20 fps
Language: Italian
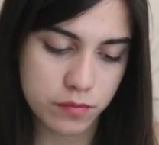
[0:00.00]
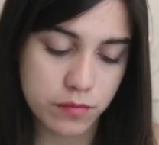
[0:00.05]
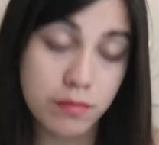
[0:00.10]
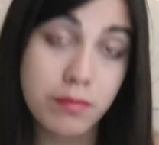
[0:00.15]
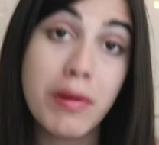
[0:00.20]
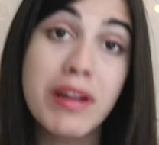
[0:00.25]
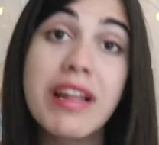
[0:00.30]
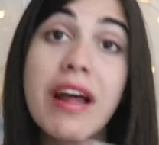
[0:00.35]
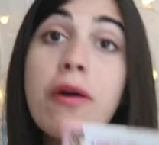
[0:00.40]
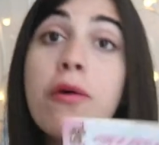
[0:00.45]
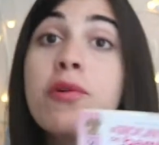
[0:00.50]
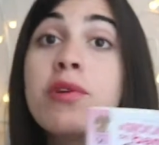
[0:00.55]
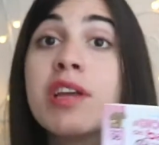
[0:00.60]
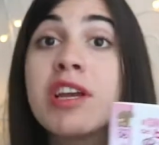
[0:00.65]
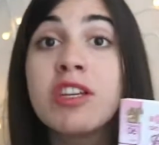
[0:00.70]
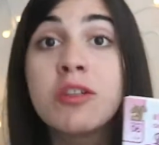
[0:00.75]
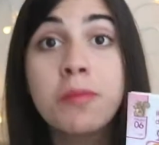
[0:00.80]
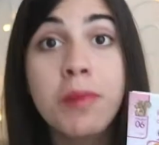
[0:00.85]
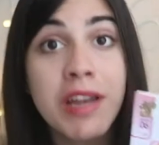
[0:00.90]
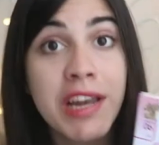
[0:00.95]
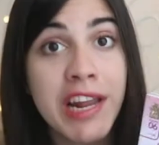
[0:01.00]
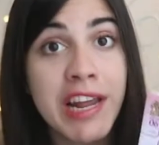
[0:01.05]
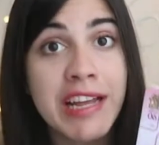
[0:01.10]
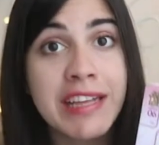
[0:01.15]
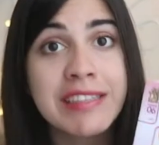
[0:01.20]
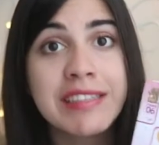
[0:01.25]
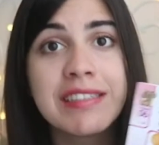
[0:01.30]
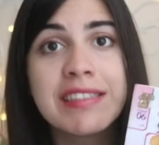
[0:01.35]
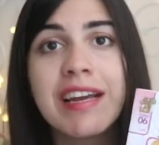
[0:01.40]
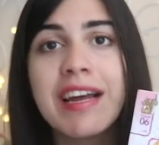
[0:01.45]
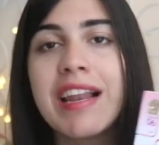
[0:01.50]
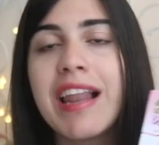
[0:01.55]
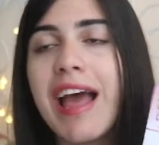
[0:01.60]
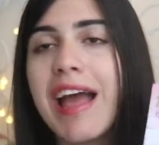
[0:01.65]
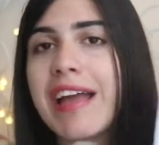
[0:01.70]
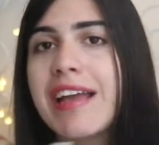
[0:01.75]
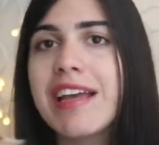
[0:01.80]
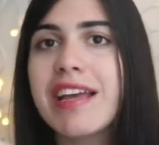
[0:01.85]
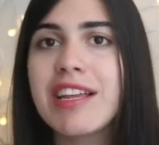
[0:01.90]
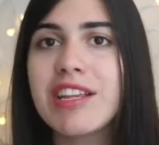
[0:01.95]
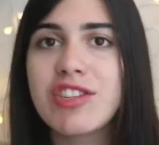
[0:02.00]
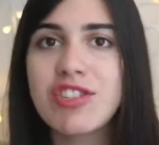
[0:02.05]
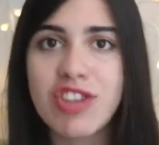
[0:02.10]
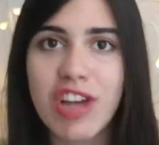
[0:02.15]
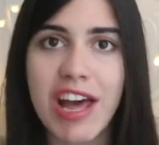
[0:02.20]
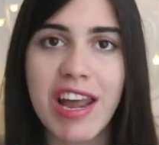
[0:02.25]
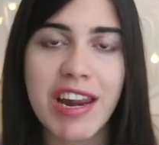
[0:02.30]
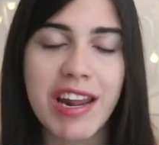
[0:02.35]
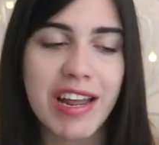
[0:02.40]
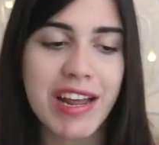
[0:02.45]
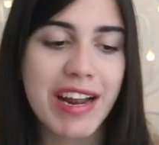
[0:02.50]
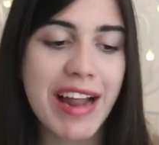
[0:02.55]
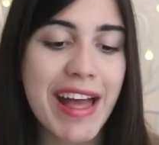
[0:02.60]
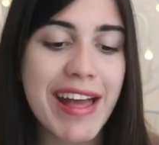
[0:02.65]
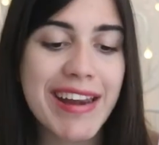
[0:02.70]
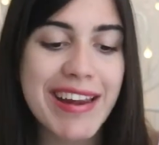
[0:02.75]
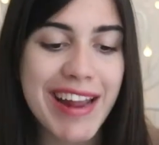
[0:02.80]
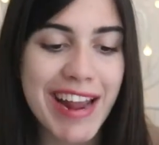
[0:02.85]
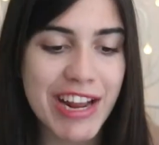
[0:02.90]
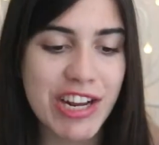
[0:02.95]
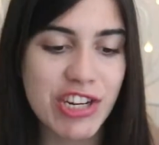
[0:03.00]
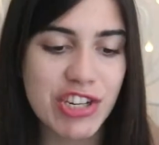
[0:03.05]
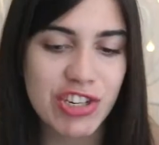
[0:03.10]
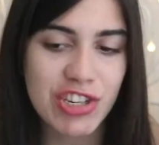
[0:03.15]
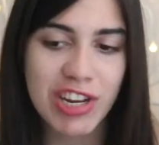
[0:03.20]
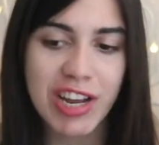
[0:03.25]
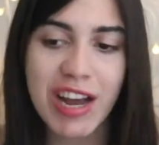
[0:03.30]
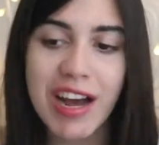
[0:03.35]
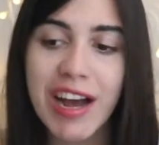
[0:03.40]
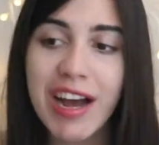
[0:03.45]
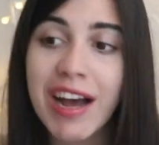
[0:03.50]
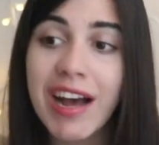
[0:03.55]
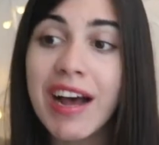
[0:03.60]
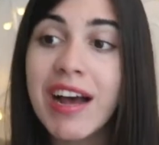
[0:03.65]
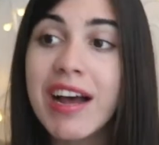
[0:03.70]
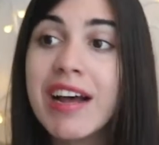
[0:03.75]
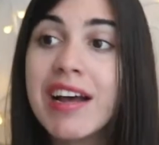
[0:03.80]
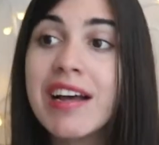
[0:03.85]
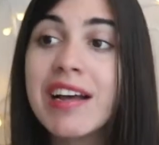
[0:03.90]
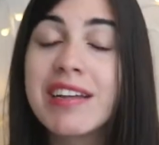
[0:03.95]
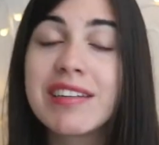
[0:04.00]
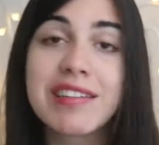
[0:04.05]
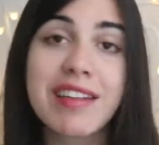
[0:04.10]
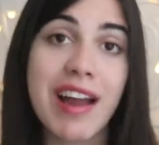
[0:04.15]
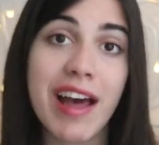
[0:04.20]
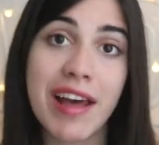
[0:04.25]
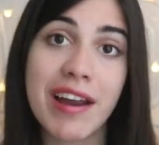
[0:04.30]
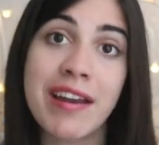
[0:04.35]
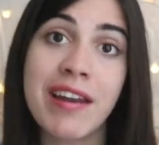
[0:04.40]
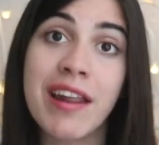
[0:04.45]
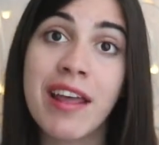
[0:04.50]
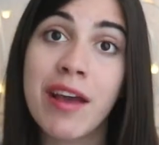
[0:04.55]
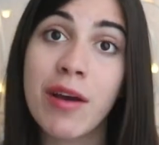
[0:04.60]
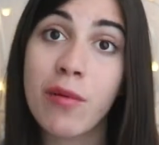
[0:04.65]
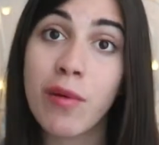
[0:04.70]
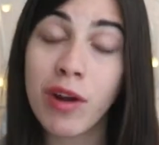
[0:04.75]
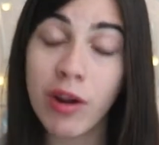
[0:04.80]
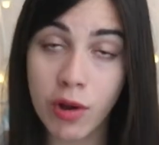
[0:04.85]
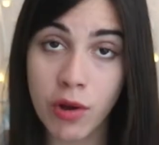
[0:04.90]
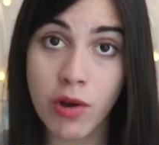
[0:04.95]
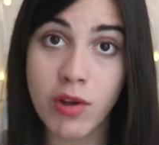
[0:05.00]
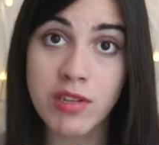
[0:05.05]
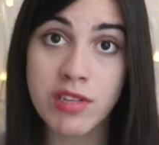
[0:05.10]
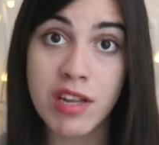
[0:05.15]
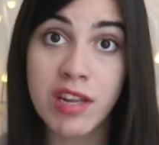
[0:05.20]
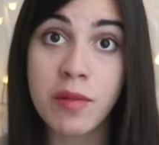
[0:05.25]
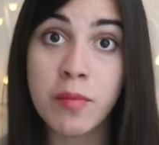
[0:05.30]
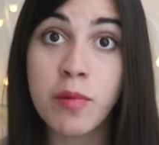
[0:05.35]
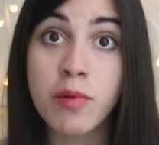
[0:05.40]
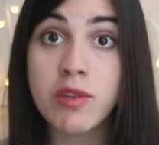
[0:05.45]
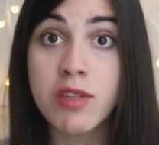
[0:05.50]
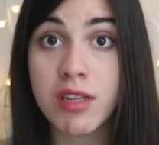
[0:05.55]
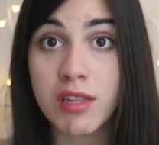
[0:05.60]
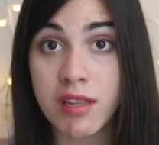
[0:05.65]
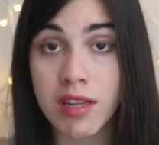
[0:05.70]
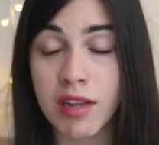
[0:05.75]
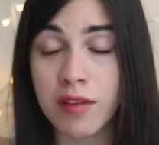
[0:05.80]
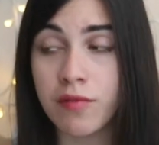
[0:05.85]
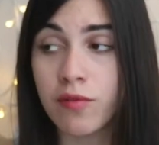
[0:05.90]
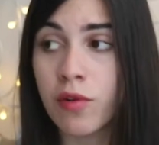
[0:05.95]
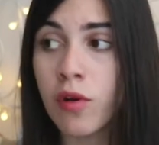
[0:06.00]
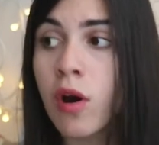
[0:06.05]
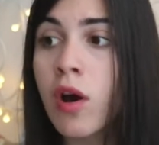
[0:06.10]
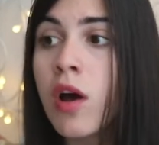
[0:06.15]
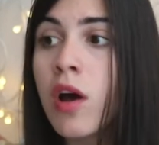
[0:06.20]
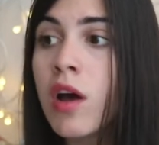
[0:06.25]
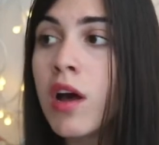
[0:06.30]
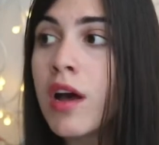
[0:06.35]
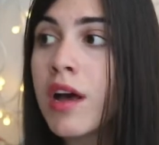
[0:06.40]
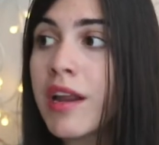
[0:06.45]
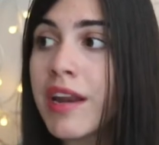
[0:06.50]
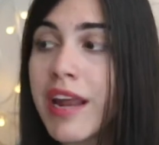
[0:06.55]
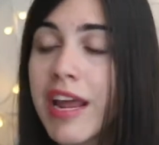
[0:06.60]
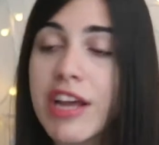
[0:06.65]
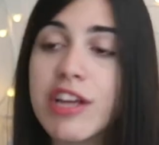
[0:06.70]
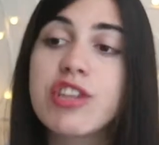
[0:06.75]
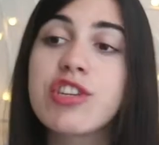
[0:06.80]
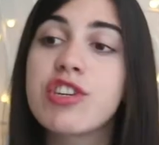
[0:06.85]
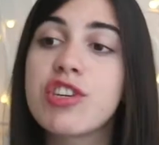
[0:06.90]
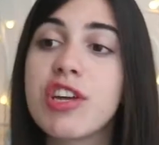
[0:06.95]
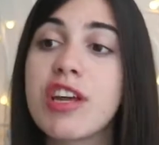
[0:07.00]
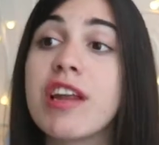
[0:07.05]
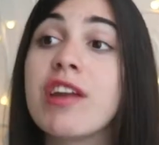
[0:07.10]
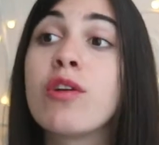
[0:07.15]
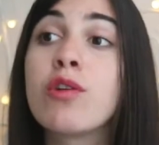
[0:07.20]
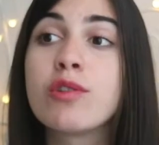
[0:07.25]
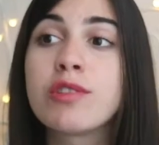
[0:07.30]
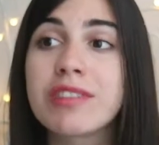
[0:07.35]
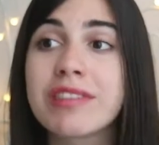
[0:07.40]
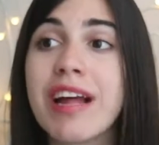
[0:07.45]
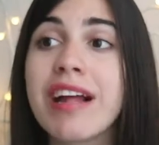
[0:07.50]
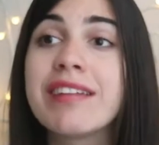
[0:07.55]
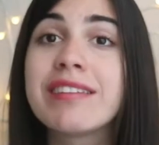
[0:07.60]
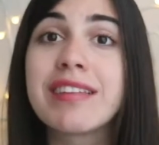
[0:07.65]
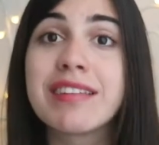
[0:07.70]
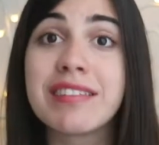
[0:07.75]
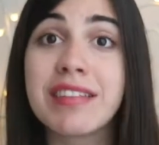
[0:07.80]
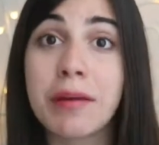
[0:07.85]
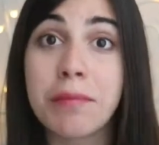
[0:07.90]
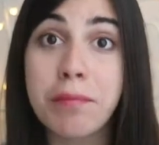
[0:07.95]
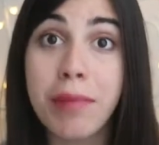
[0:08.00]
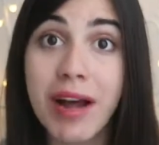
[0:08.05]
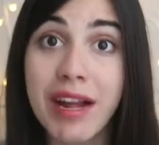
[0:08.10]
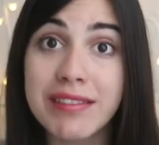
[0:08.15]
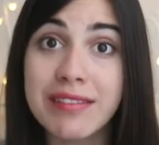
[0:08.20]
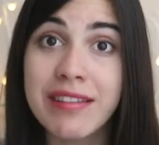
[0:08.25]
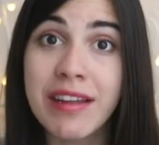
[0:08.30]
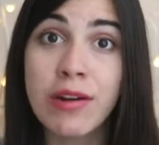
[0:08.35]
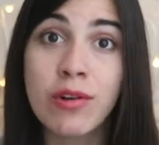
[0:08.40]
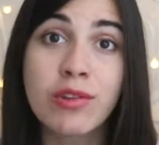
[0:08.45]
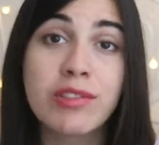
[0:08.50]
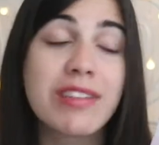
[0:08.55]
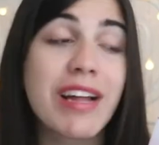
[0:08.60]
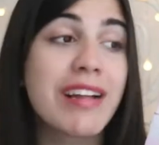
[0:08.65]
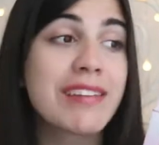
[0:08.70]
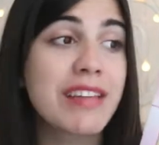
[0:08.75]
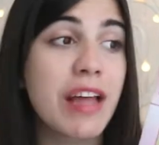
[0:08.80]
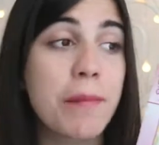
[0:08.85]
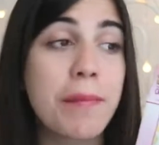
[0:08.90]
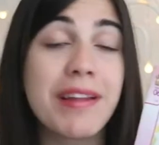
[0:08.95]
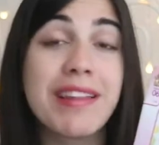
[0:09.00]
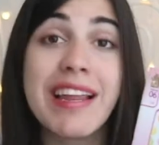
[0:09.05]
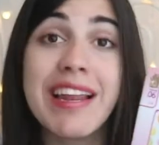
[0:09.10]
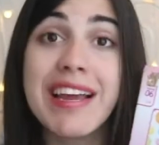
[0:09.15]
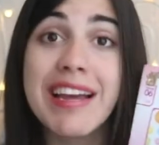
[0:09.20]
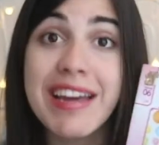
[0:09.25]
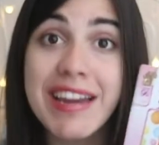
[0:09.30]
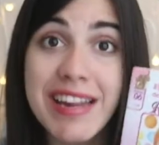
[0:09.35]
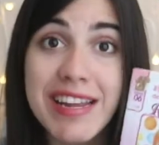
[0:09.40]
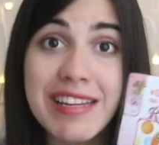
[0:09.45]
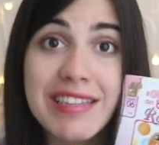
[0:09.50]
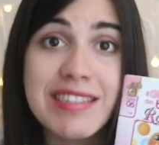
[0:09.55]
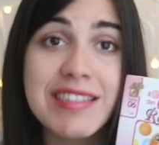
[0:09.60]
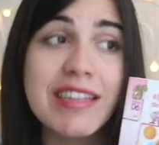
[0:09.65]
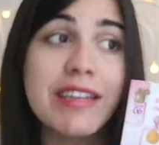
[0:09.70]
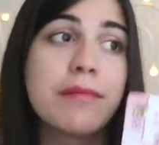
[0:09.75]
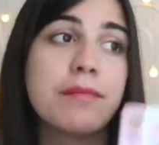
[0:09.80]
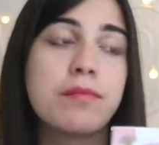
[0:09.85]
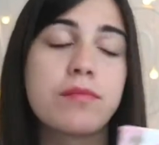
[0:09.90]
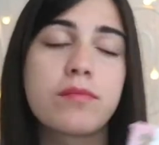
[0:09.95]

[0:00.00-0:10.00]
ma da ogni esperienza lei cerca, lei riesce a trarne qualcosa di positivo riesce, nonostante si abbatta, nonostante abbia delle crisi,